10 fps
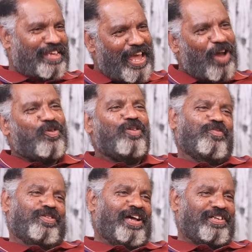ஏன் அவ்வளோ
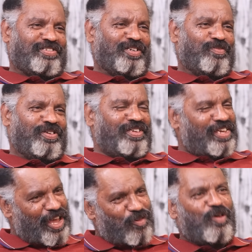அச்சம்
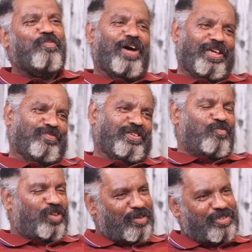ஏன் அவ்வளோ பயம்
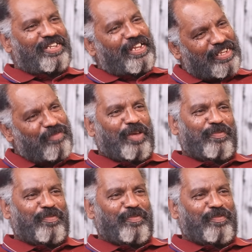முதலமைச்சர் எதுக்கு